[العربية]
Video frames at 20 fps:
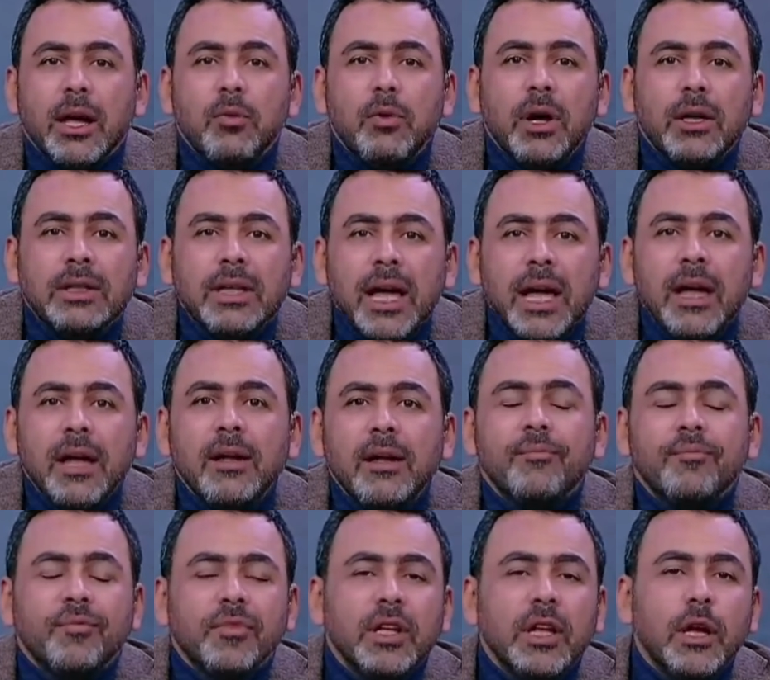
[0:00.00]
كان وقتها
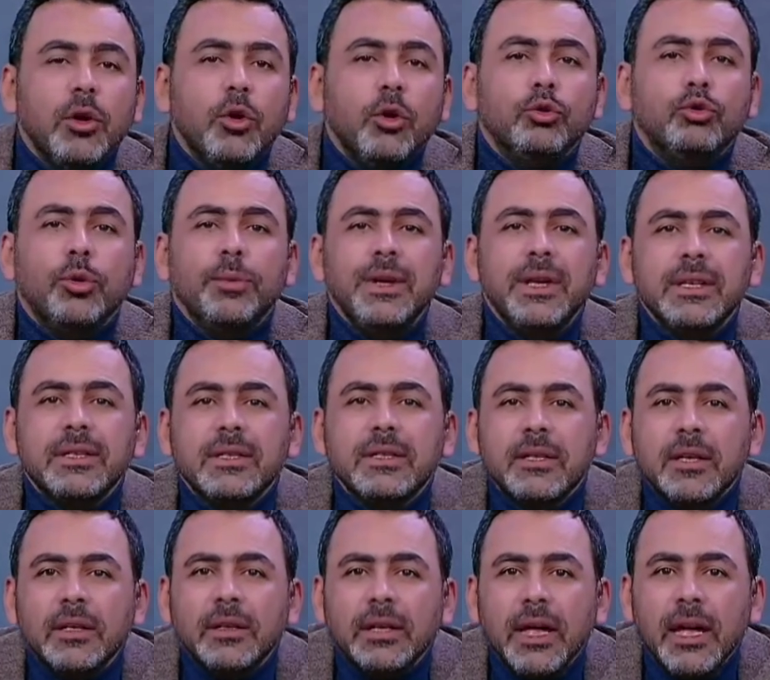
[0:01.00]

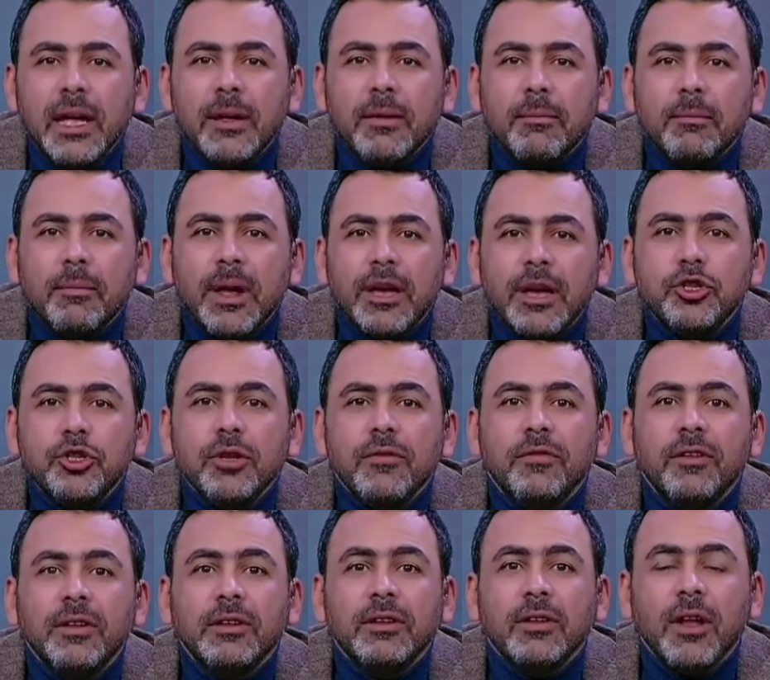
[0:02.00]
الأتوبيس ده
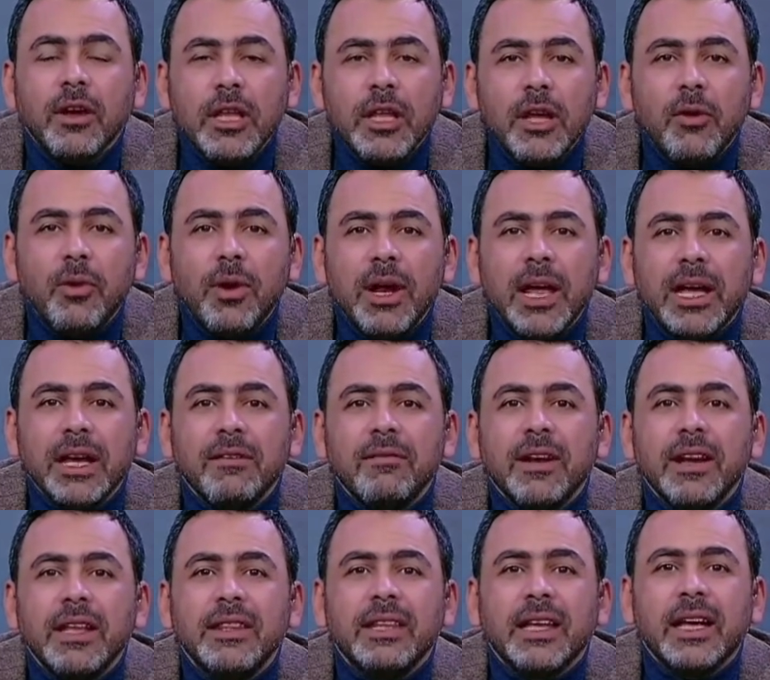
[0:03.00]
ماشي في الطريق
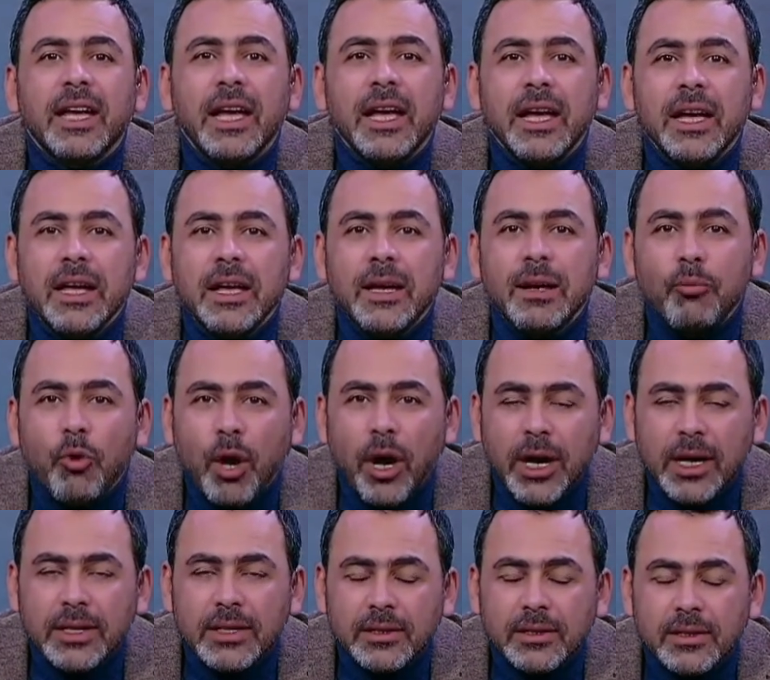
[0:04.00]
ولكن في الاتجاه
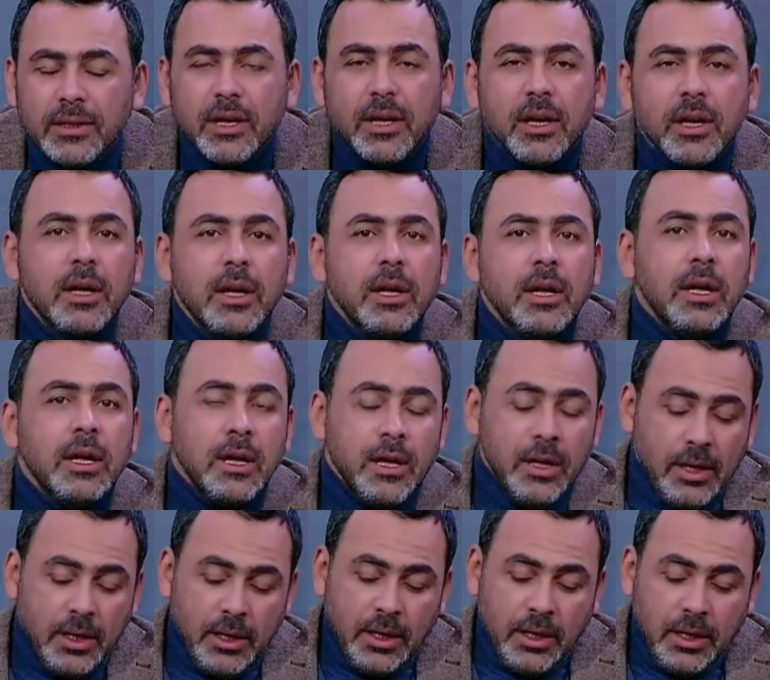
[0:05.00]
المعاكس
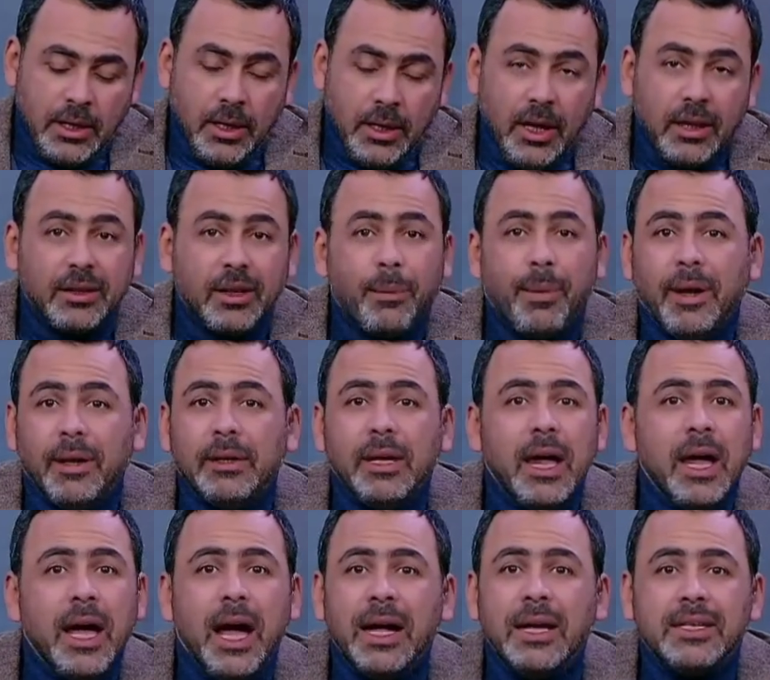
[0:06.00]

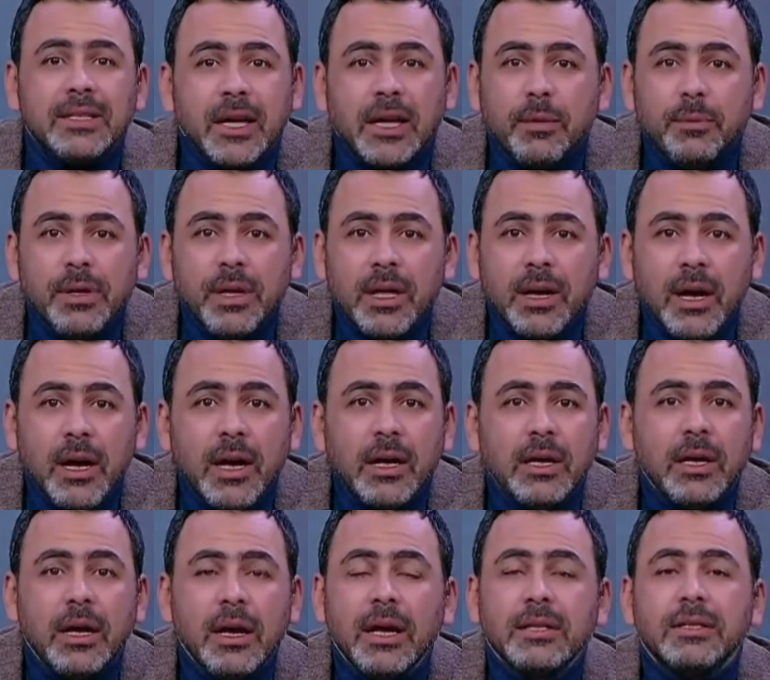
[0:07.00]
طبعا حادثة
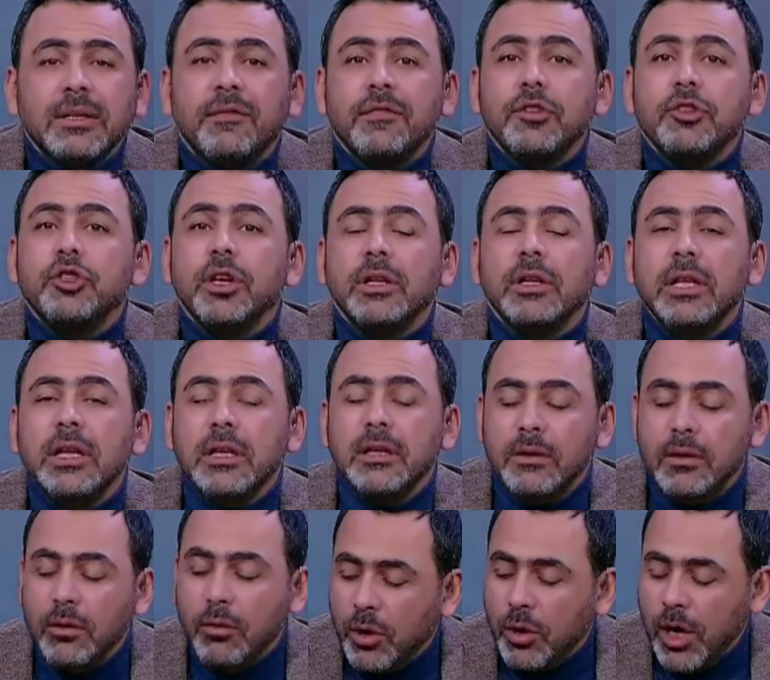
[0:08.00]
كبيرة للأسف
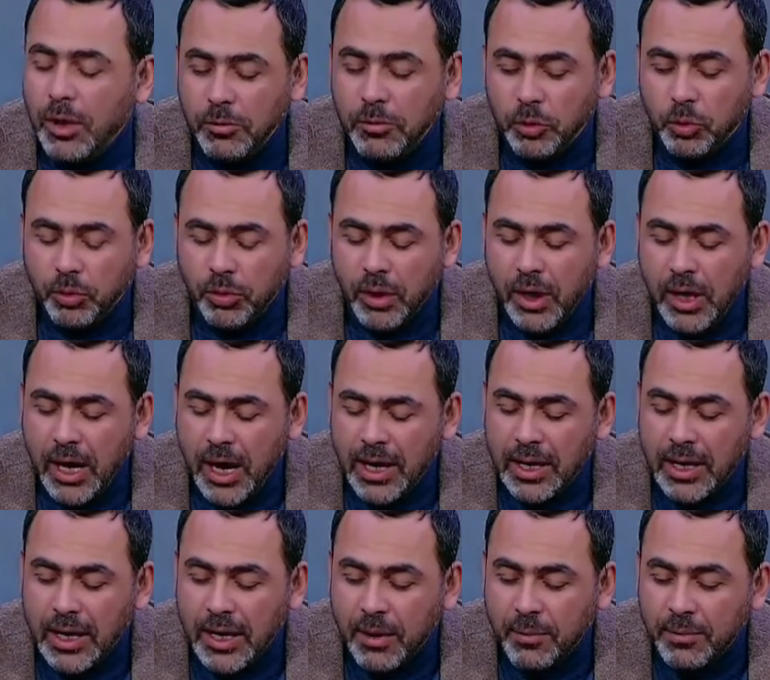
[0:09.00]
الشديد ورحمة الله
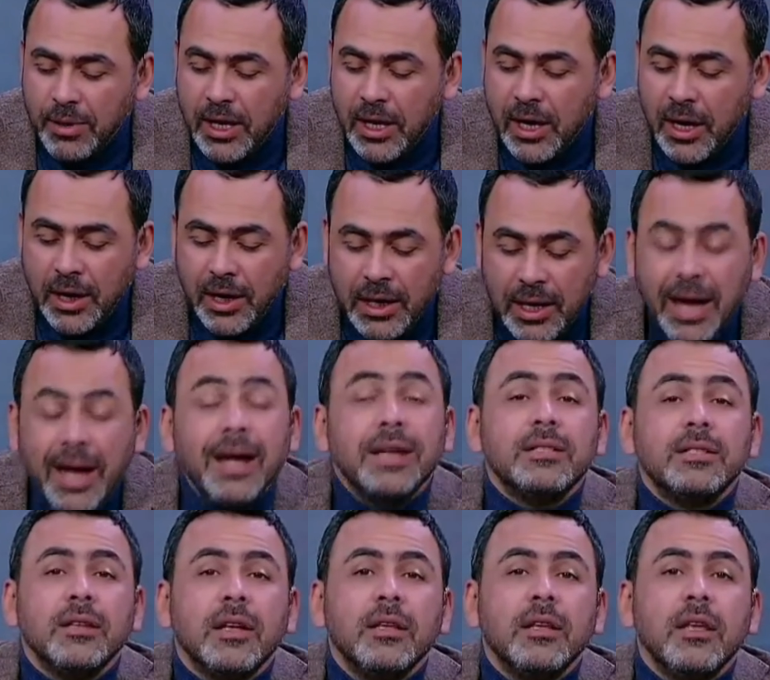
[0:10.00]
على الجميع
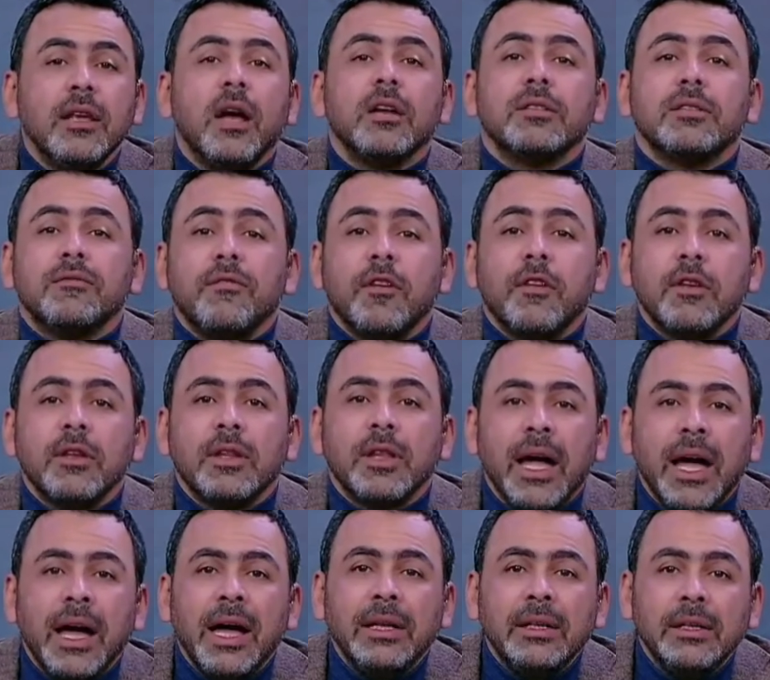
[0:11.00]
الحادثة دي
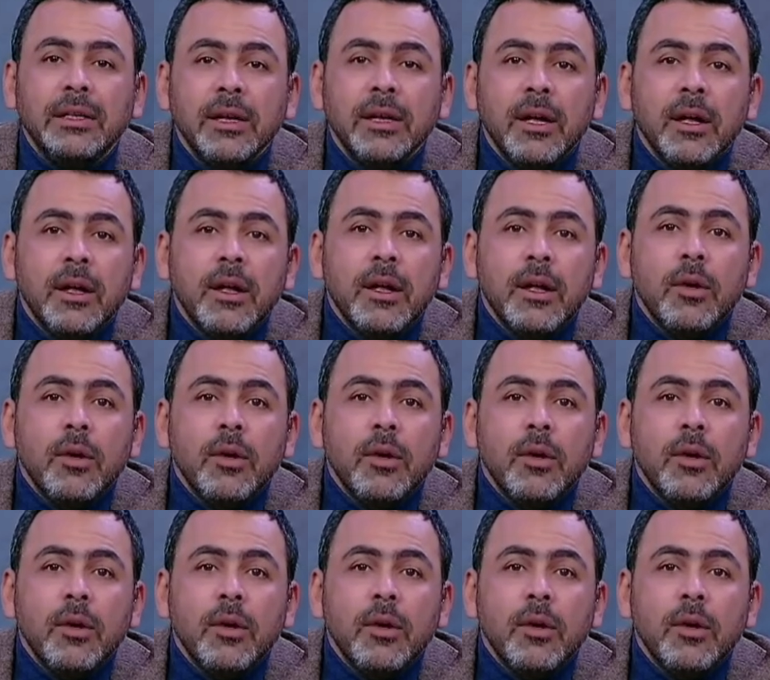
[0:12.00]
أسفرت عن